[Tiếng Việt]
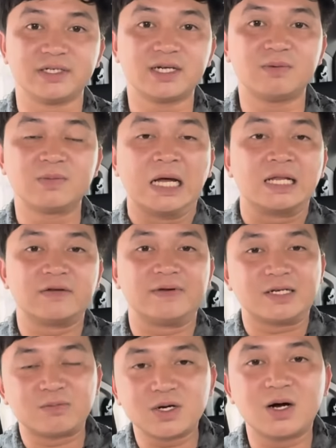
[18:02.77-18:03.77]
không tại vì
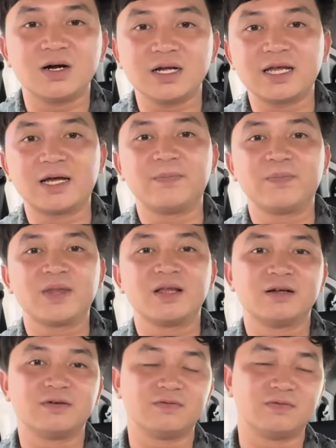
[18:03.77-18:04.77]
trong đó cả nhà
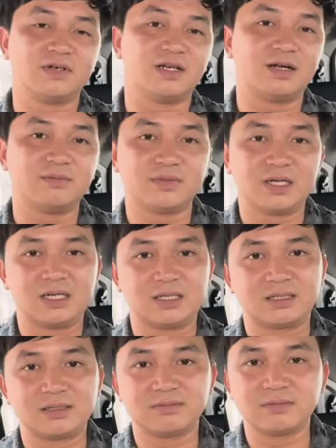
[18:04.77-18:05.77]
vừa làm à,
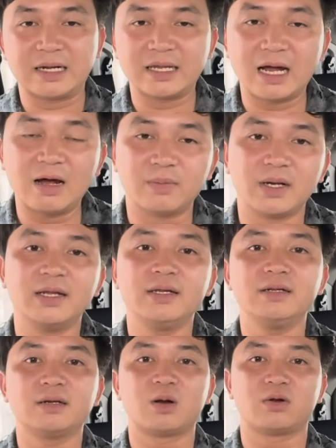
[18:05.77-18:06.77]
bán giá hợp
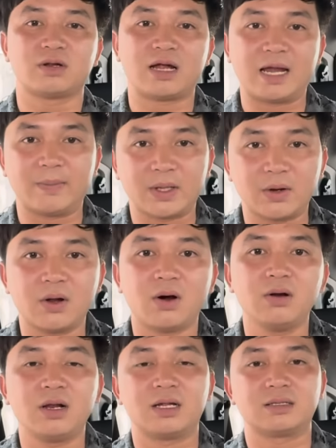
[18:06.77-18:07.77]
lý rồi kèm theo
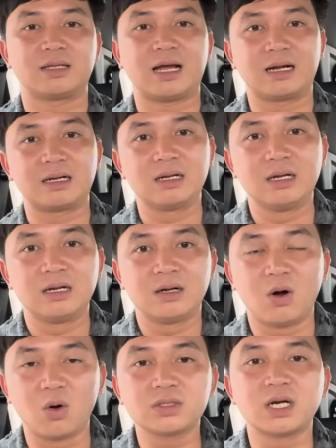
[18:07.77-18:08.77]
đó là tặng
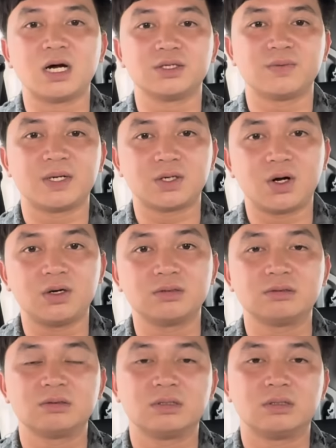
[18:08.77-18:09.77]
hỗ trợ cho bà con
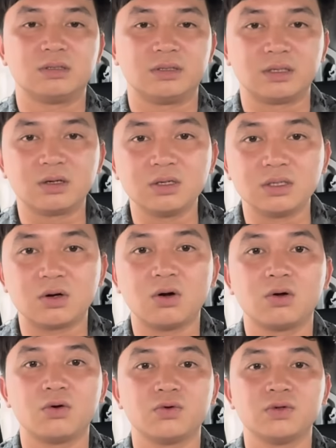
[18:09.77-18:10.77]
à, những người
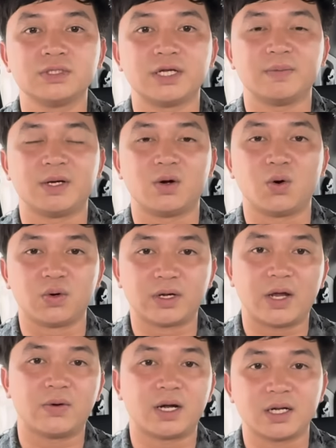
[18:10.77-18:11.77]
có cô chú anh chị mà hộ
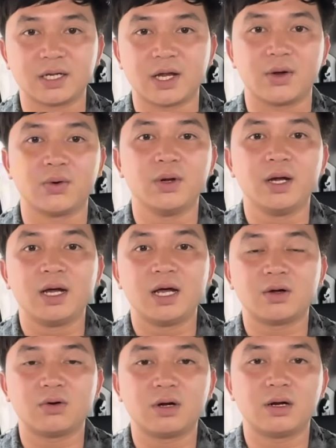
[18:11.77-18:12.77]
nghèo cận nghèo
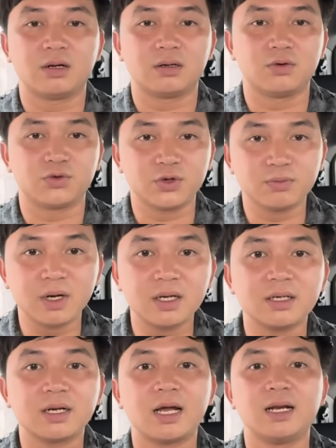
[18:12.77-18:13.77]
hay cô, à, cô chiến
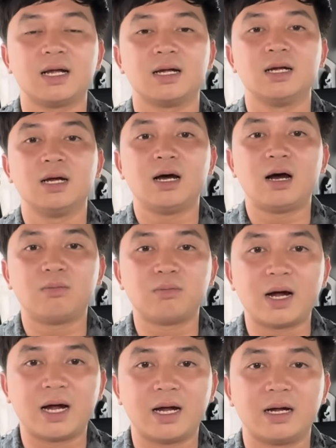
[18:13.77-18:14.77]
binh hay là ông
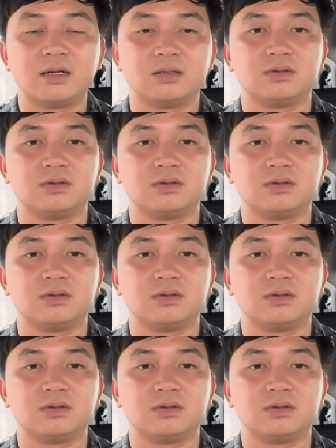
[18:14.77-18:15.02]
bà